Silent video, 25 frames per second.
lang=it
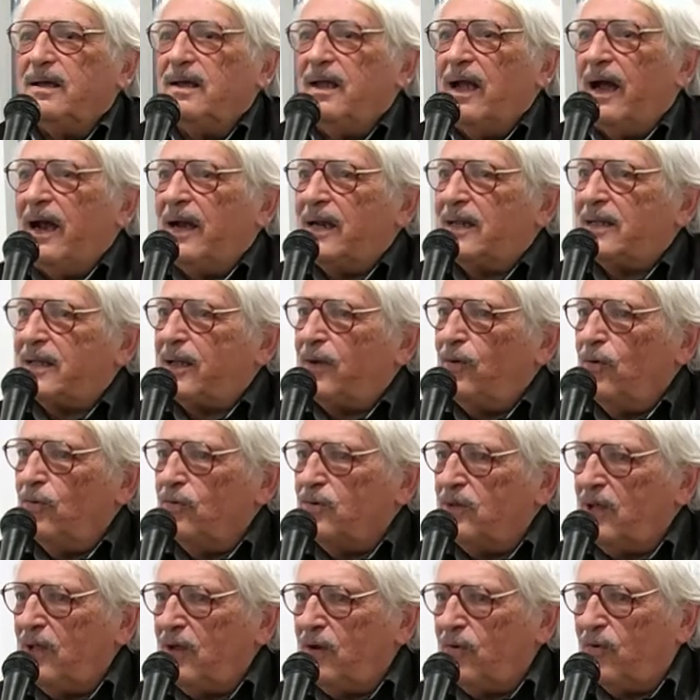gli altri non
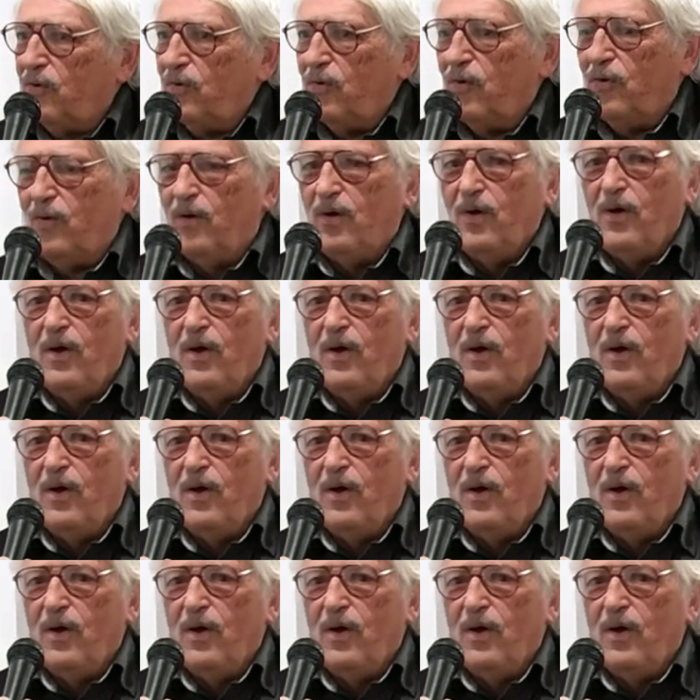dicono